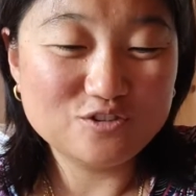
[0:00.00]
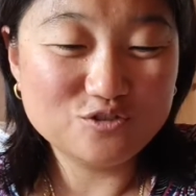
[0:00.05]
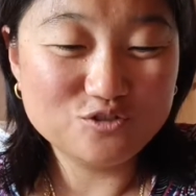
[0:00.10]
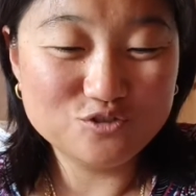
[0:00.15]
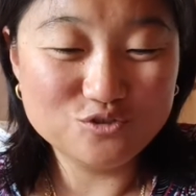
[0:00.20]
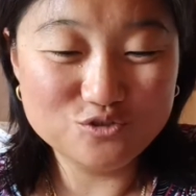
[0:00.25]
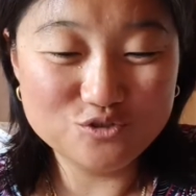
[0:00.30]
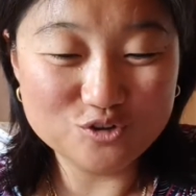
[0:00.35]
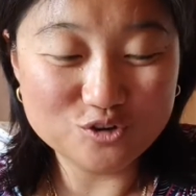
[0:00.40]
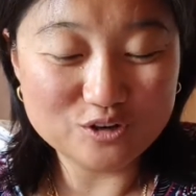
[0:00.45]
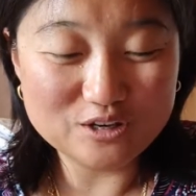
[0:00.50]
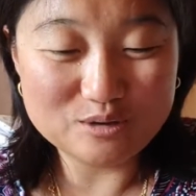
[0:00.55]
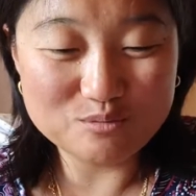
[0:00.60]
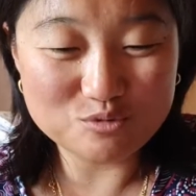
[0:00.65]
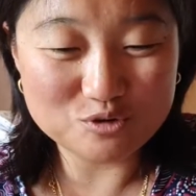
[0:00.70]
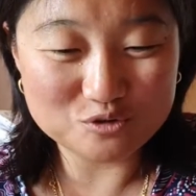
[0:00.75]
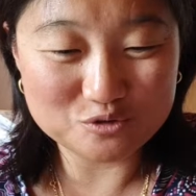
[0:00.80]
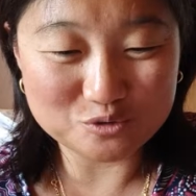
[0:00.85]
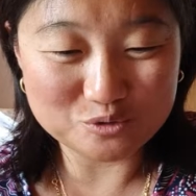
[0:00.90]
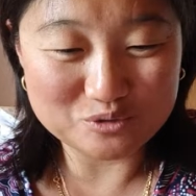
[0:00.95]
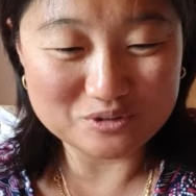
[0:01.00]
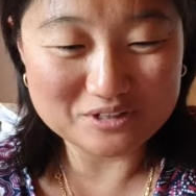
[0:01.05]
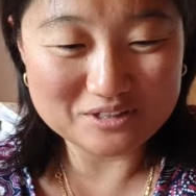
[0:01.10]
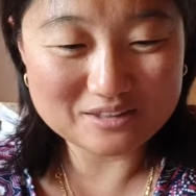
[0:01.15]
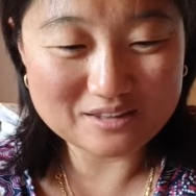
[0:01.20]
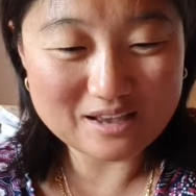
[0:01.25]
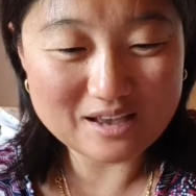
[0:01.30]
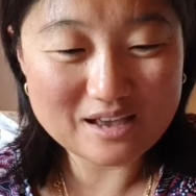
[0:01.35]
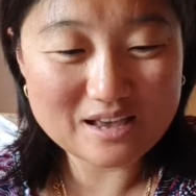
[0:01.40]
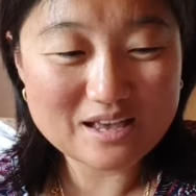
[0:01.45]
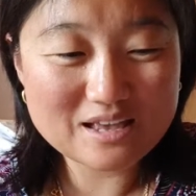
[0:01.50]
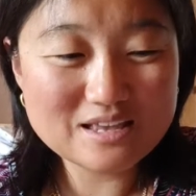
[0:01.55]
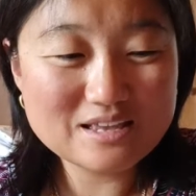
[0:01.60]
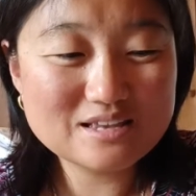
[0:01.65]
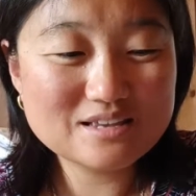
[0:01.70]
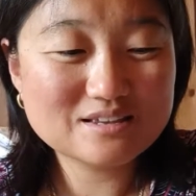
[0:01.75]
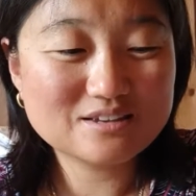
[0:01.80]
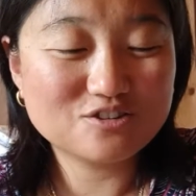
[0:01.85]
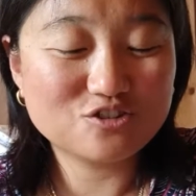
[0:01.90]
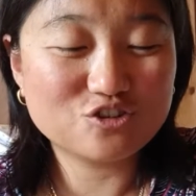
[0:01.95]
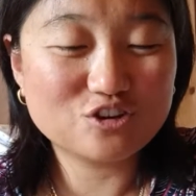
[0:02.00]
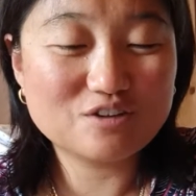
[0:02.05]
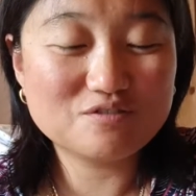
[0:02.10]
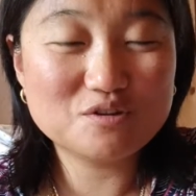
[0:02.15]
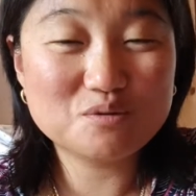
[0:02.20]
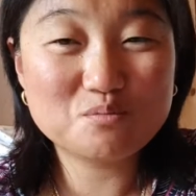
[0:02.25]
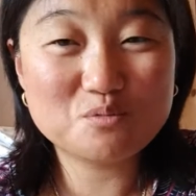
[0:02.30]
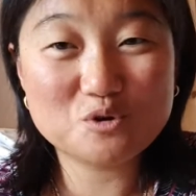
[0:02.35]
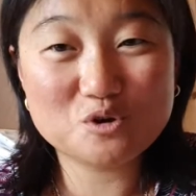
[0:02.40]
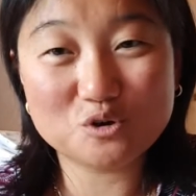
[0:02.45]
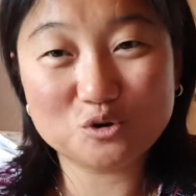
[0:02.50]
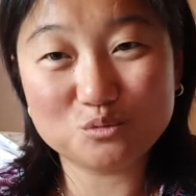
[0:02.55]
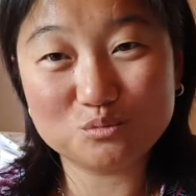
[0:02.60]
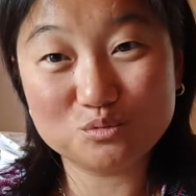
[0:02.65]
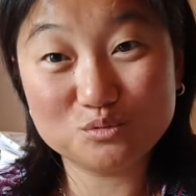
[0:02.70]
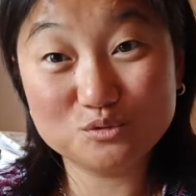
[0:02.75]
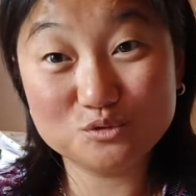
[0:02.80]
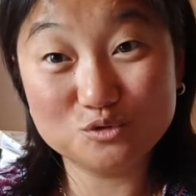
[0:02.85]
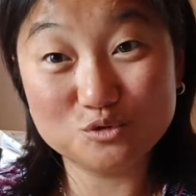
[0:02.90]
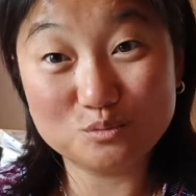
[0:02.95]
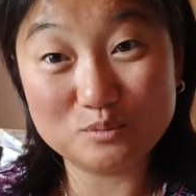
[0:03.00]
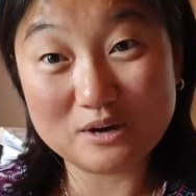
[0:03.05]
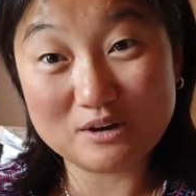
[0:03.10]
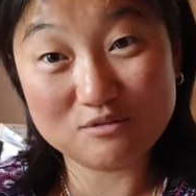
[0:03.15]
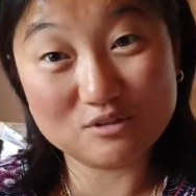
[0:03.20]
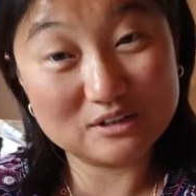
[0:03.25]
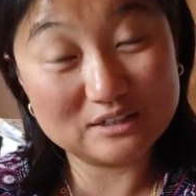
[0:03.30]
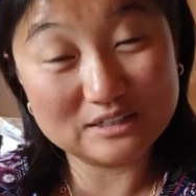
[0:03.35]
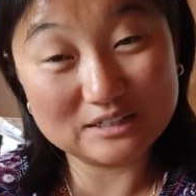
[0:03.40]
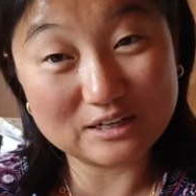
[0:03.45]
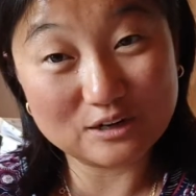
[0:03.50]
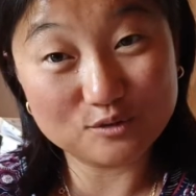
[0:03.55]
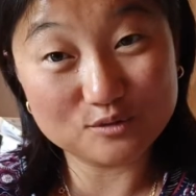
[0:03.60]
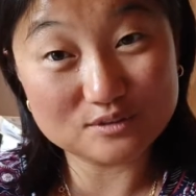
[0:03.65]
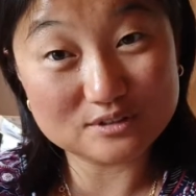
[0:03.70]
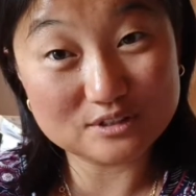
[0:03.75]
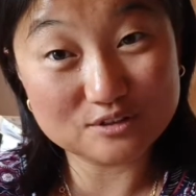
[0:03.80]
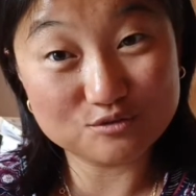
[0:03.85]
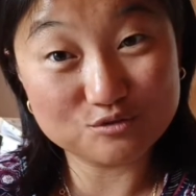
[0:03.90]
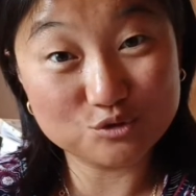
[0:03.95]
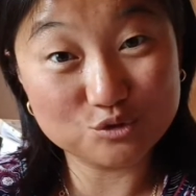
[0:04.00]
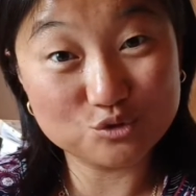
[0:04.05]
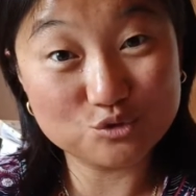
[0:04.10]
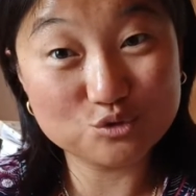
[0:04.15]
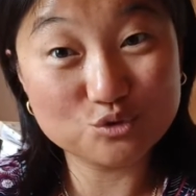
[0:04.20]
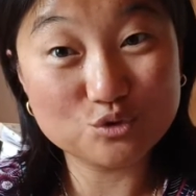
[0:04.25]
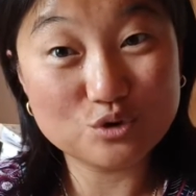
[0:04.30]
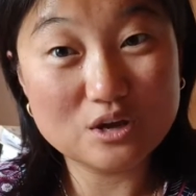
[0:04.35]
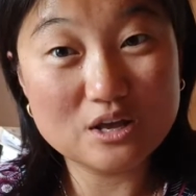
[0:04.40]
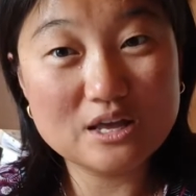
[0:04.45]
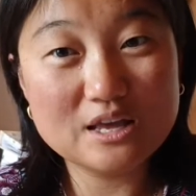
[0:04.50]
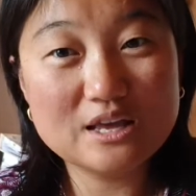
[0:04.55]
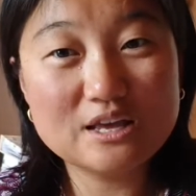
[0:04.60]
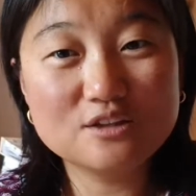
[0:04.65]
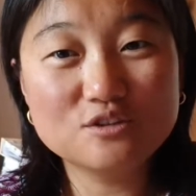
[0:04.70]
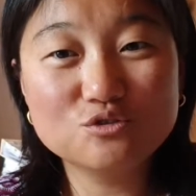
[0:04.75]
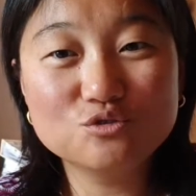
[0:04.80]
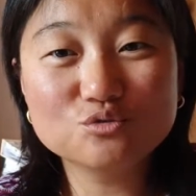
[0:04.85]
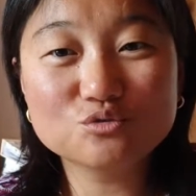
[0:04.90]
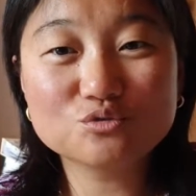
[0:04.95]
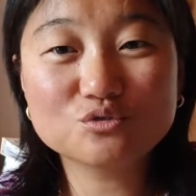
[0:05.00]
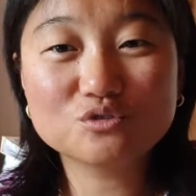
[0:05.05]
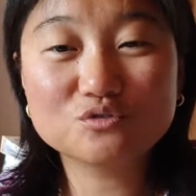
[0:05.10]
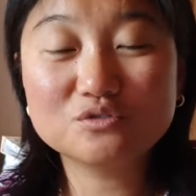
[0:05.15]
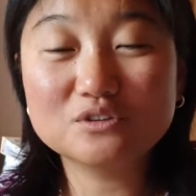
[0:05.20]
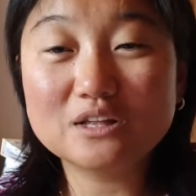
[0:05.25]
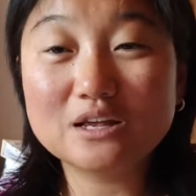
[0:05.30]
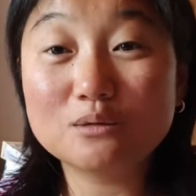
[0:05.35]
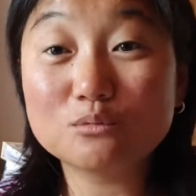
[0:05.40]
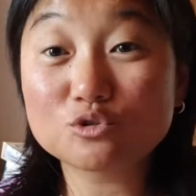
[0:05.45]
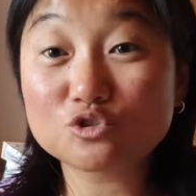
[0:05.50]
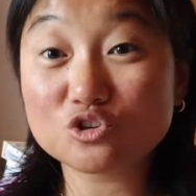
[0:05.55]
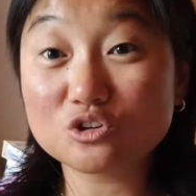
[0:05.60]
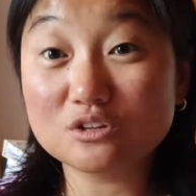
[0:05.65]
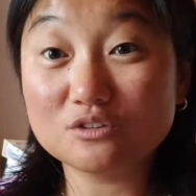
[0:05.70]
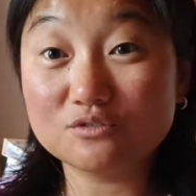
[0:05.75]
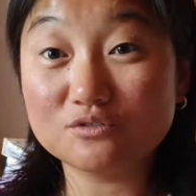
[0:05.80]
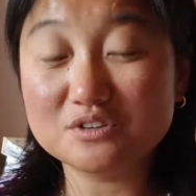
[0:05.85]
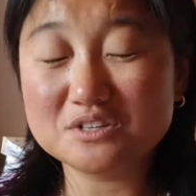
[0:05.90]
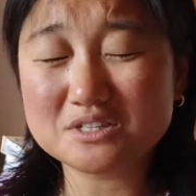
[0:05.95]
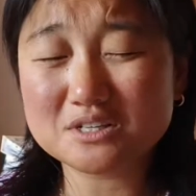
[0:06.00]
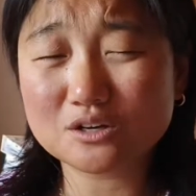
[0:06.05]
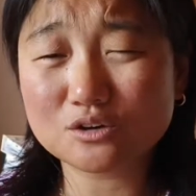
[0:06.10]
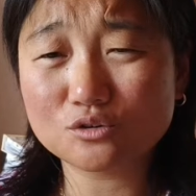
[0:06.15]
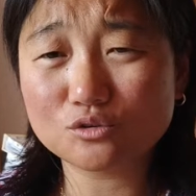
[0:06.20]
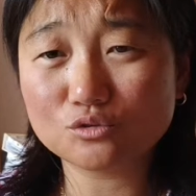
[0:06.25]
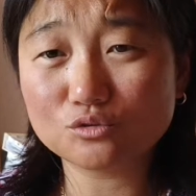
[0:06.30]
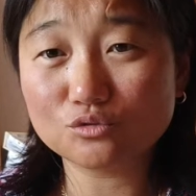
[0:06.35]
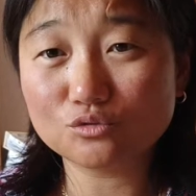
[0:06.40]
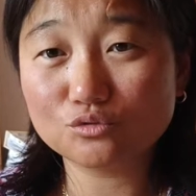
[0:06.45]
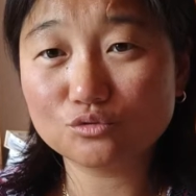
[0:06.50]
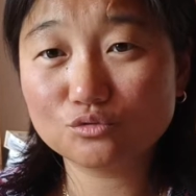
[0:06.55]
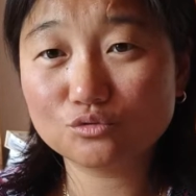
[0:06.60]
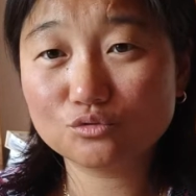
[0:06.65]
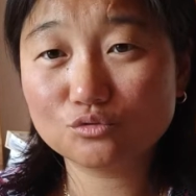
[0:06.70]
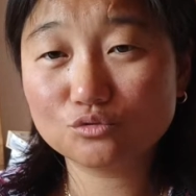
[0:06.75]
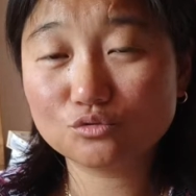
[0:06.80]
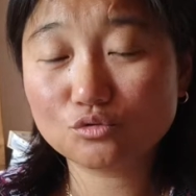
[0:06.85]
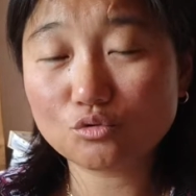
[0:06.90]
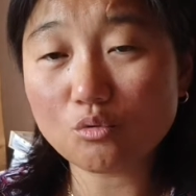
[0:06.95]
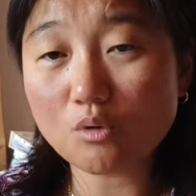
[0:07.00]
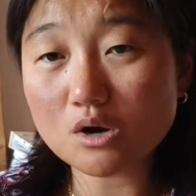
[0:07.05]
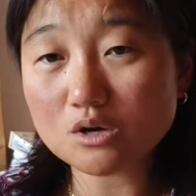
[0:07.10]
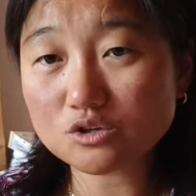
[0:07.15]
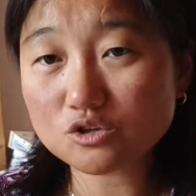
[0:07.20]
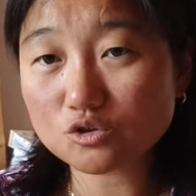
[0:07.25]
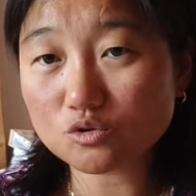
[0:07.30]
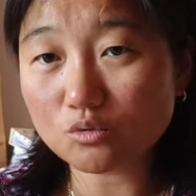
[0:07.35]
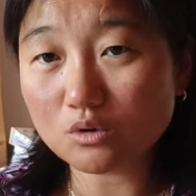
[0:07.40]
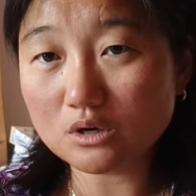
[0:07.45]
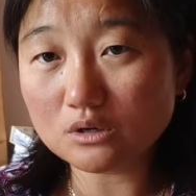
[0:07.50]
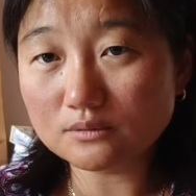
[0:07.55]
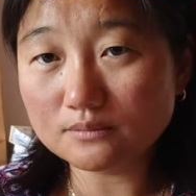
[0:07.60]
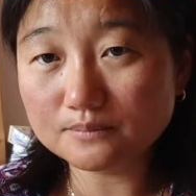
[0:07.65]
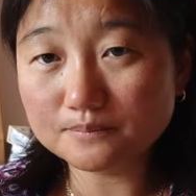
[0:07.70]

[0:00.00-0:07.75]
dans les moindres détails. J'avais peur en plus de ne pas avoir les 45 photos. Donc finalement, j'en ai fait 53, je crois.